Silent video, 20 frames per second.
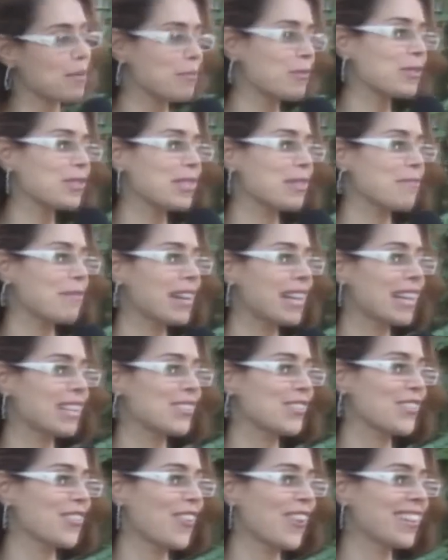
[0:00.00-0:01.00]
se
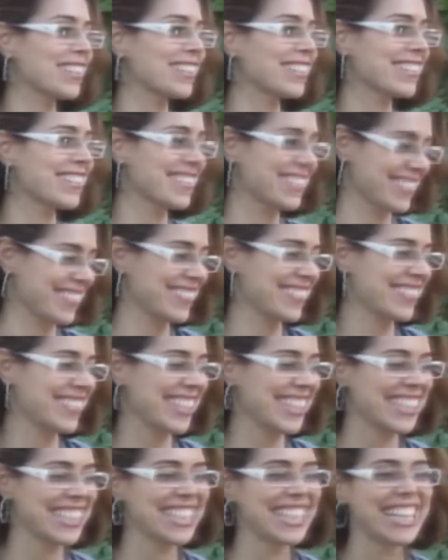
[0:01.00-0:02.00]
aproximará de nós. Amém.
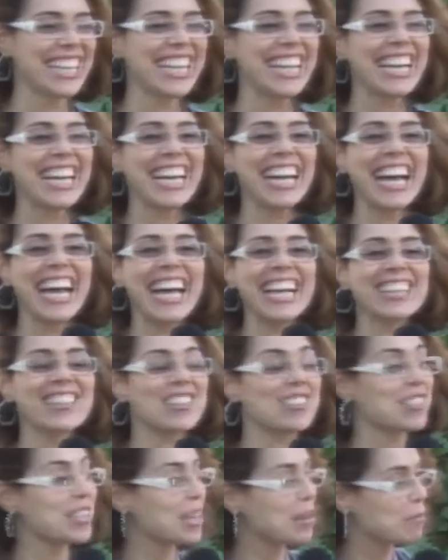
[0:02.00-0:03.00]
Né?
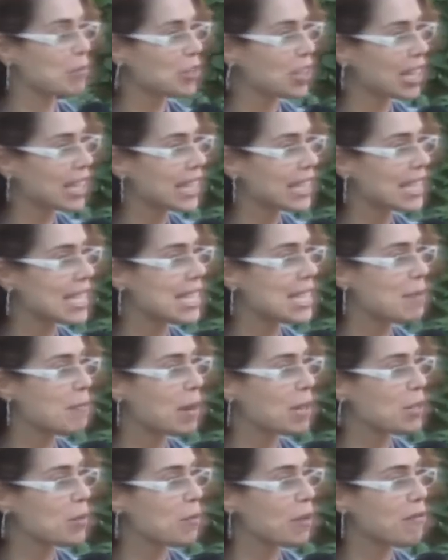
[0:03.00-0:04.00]
Nós queremos te agradecer
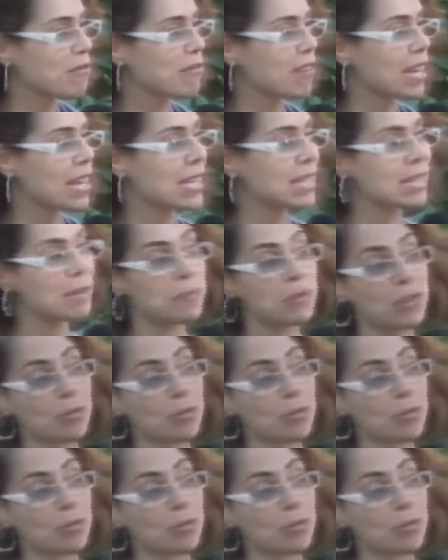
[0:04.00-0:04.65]
mais uma vez e